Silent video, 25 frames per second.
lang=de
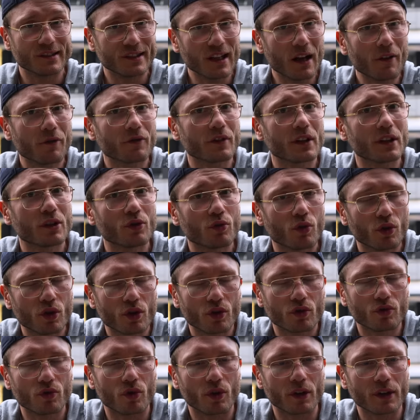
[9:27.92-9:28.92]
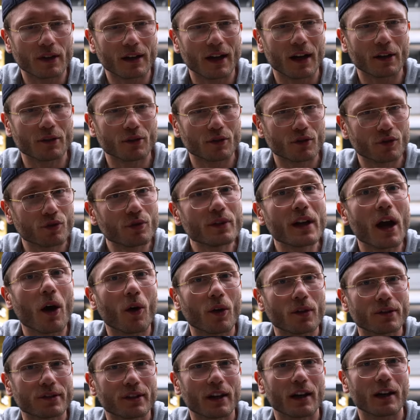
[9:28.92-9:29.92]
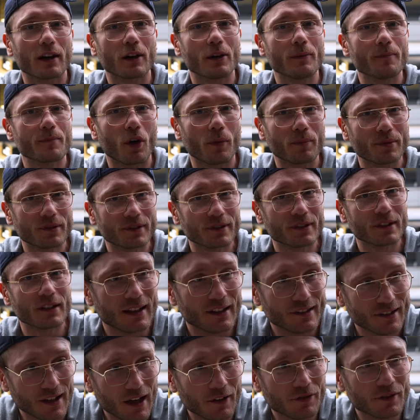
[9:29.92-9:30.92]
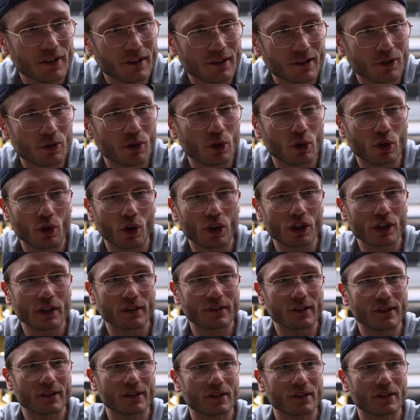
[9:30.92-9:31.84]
Saftig durch und durch. Also zu der Aussage, ob es der saftigste Döner Deutschlands